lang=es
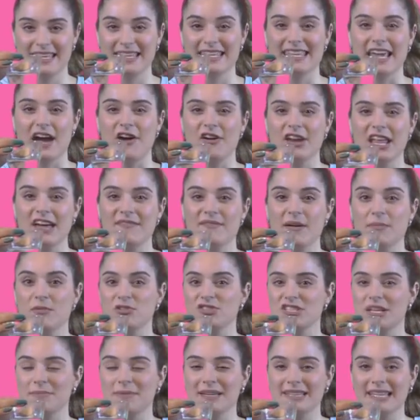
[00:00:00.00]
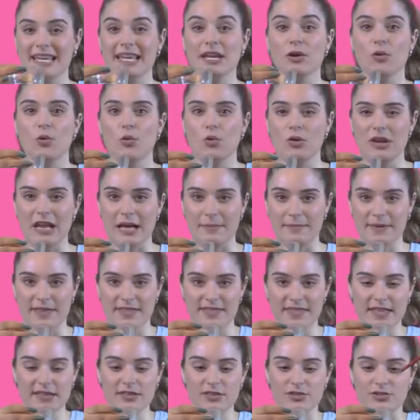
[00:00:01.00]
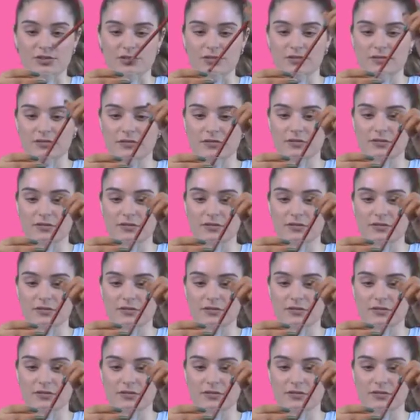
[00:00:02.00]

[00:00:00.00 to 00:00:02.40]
Y ahora vamos a meter un lápiz dentro.